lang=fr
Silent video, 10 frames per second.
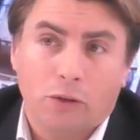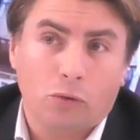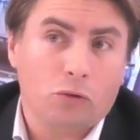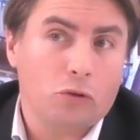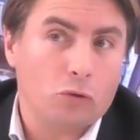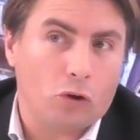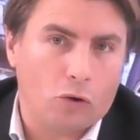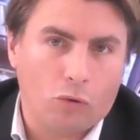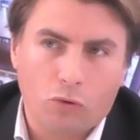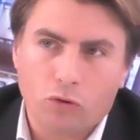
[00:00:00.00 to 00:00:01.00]
Donc euh,
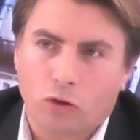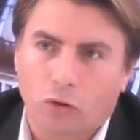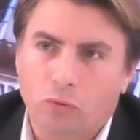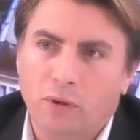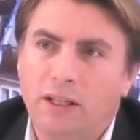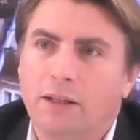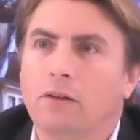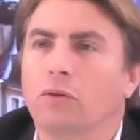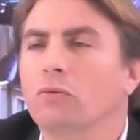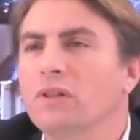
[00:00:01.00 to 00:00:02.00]
en gros, aujourd'hui,
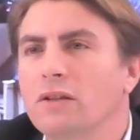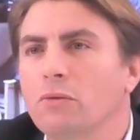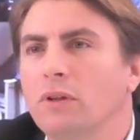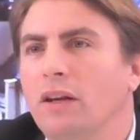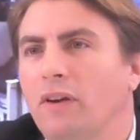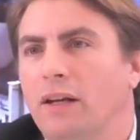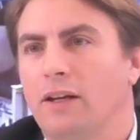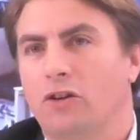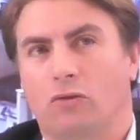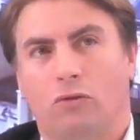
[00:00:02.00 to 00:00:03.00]
quand on discute avec
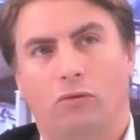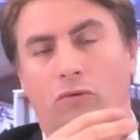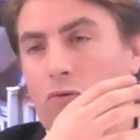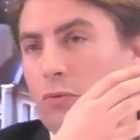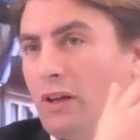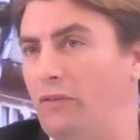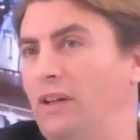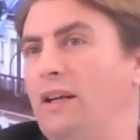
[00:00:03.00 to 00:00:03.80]
les gens, que ce soit de la